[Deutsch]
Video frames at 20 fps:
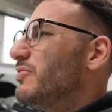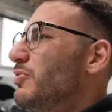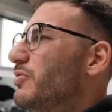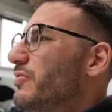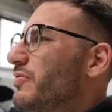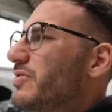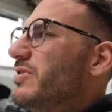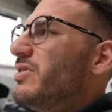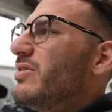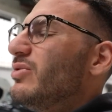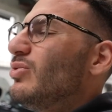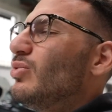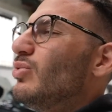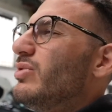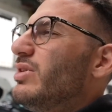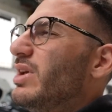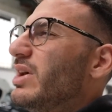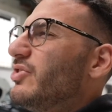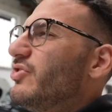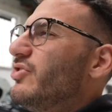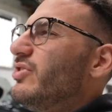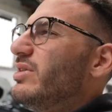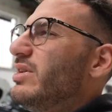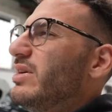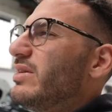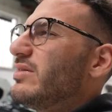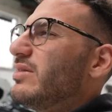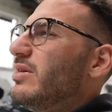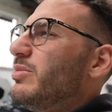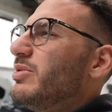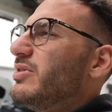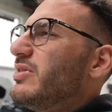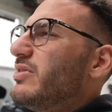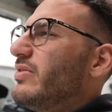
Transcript: wo findest du ein Dacia Duster mit